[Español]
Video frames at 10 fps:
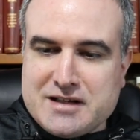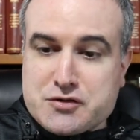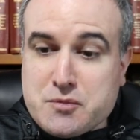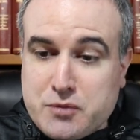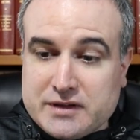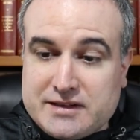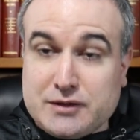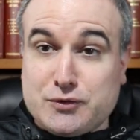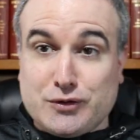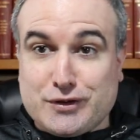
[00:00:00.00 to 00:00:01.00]
Es un buen
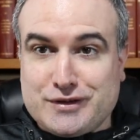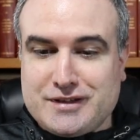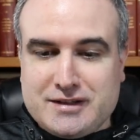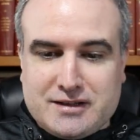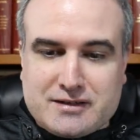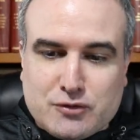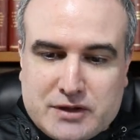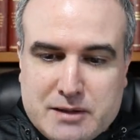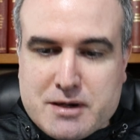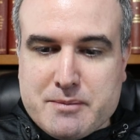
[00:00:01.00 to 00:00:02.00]
título,
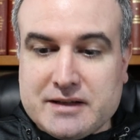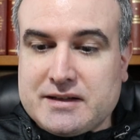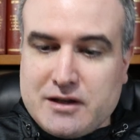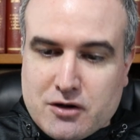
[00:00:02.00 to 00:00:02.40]
indiscutiblemente.